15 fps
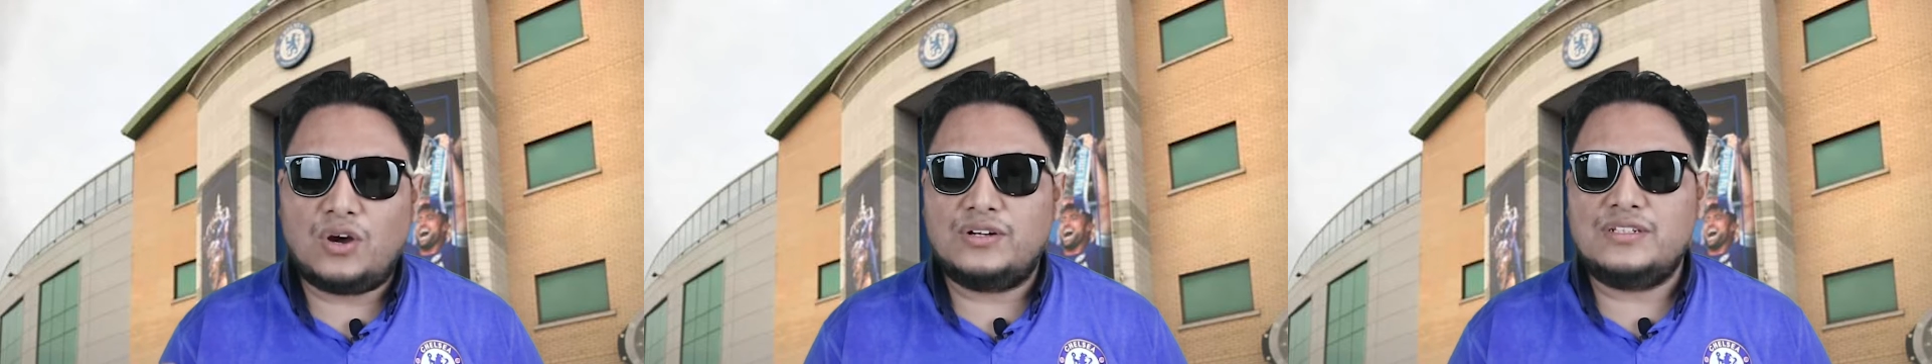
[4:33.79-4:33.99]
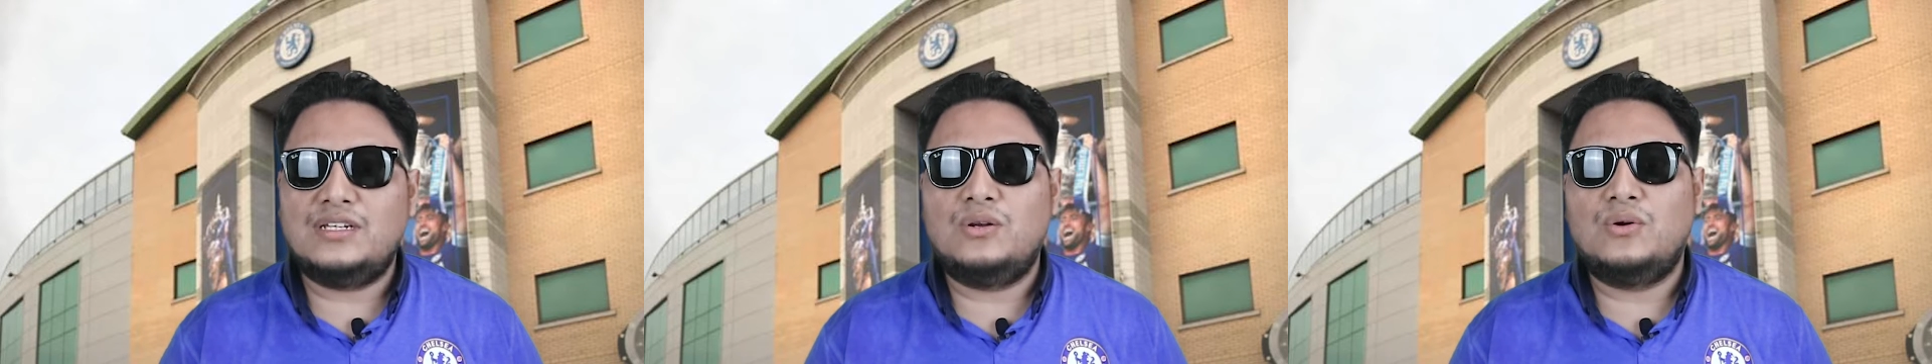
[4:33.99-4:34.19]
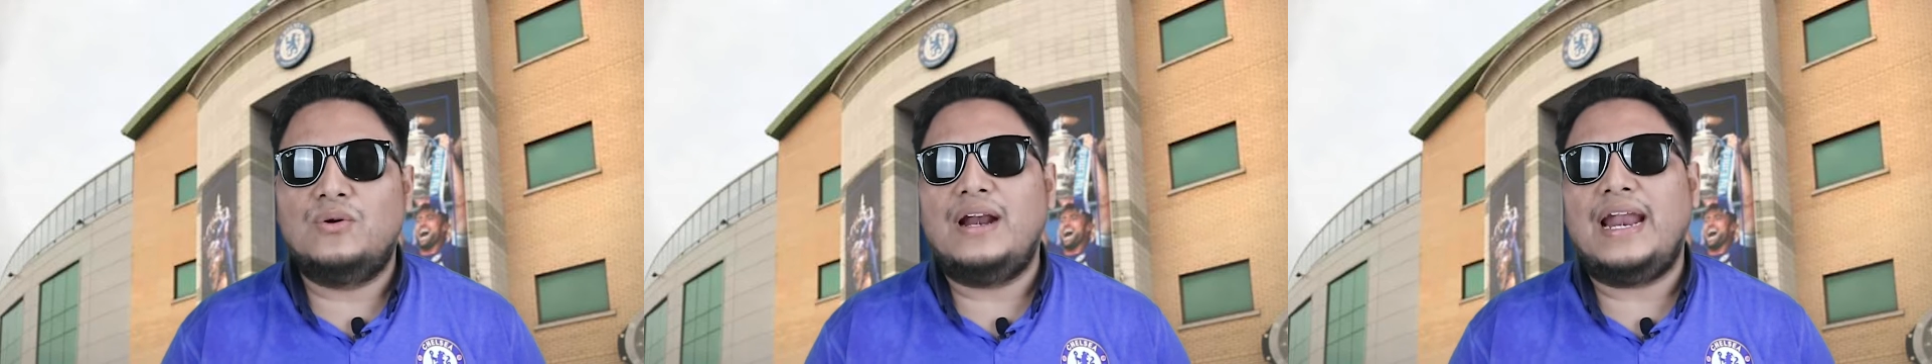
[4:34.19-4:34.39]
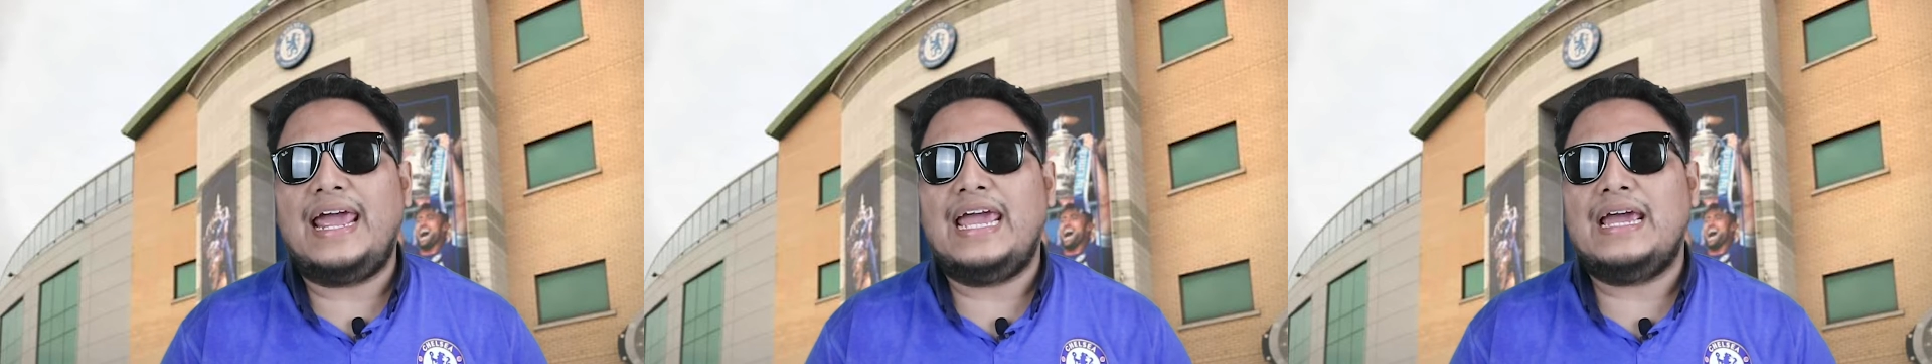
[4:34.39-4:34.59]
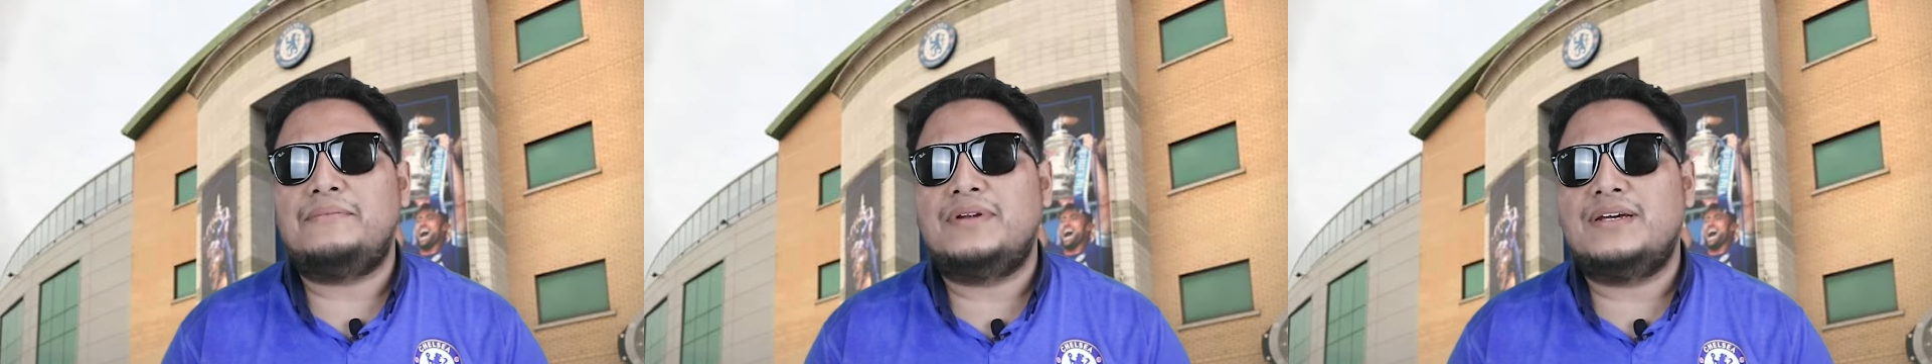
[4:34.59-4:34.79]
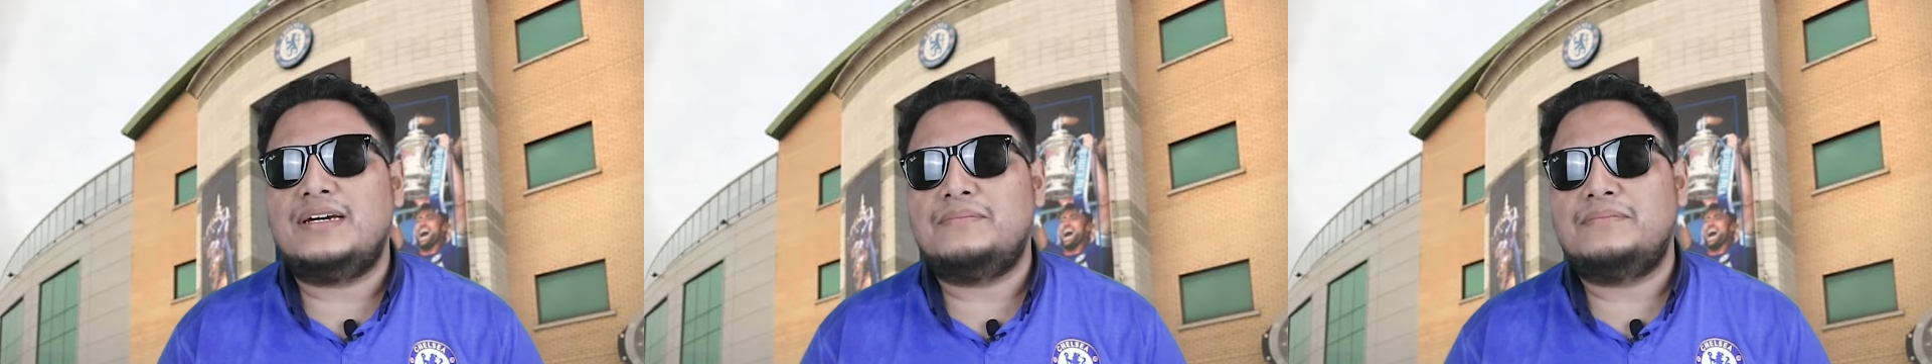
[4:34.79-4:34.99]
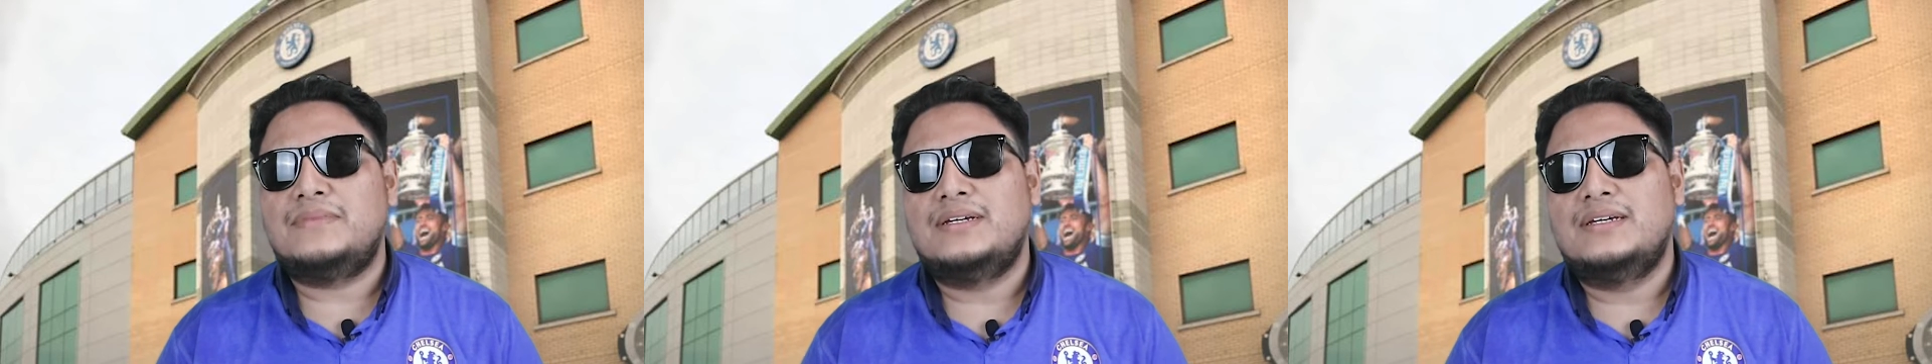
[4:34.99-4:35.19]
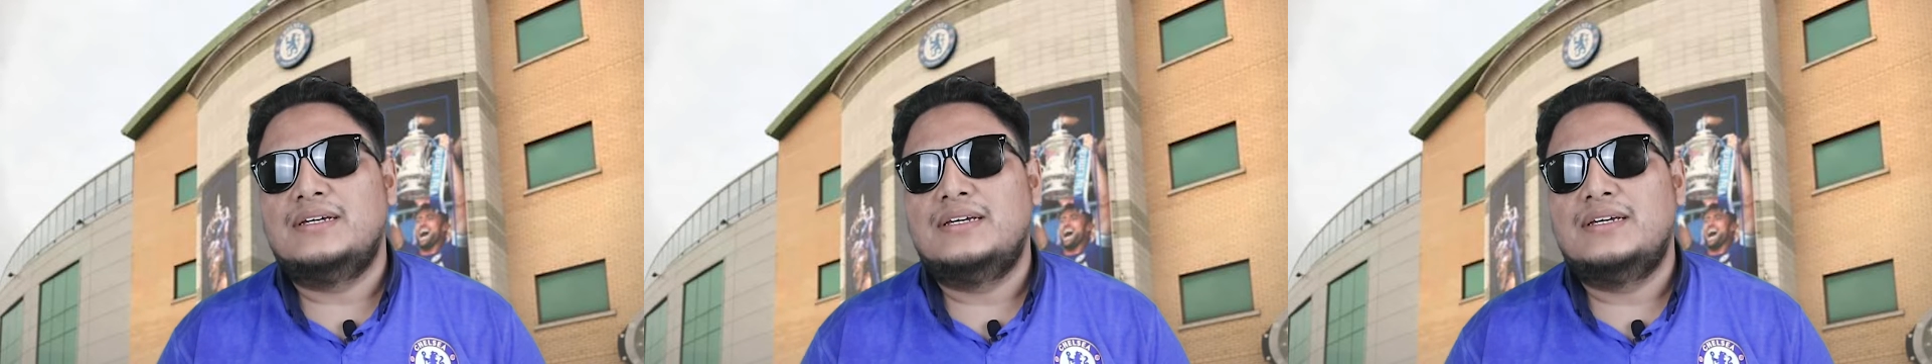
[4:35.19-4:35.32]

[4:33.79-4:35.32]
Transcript: รอที่โรงแรมนะครับ